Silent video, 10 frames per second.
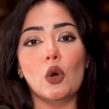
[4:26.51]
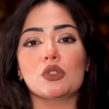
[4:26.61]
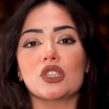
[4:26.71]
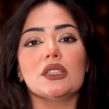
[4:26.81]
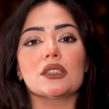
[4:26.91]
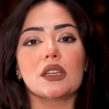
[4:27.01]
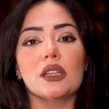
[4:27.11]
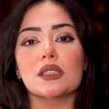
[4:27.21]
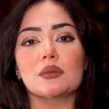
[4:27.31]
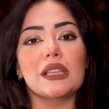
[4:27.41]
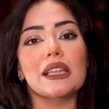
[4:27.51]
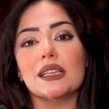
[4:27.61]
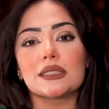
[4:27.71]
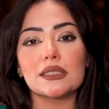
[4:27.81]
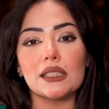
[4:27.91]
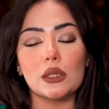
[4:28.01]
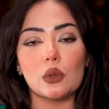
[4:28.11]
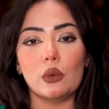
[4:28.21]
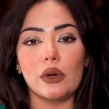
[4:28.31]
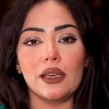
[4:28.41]
ومش قادره اتخلص من الاحساس اللي
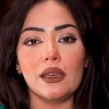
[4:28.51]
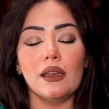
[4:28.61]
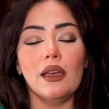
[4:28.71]
جوايا